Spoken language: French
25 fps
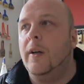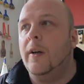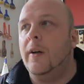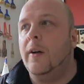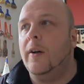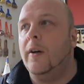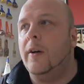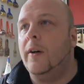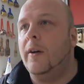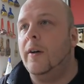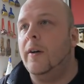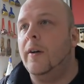
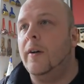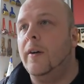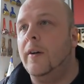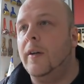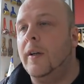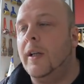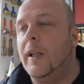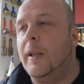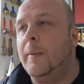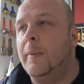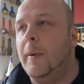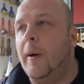
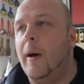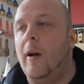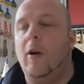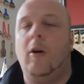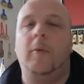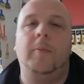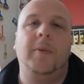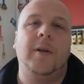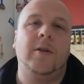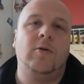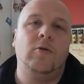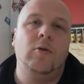Euh, il pas,
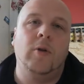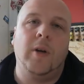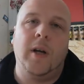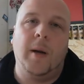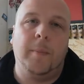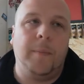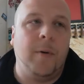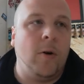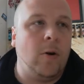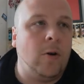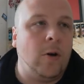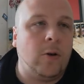alors bien sûr, il n'y
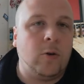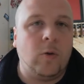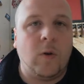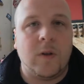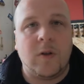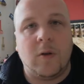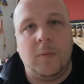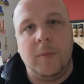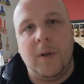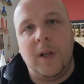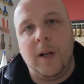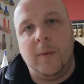a pas encore
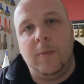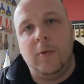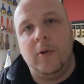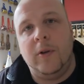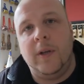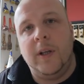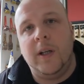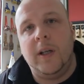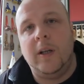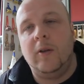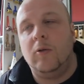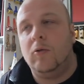300 000
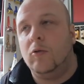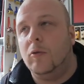abonnés,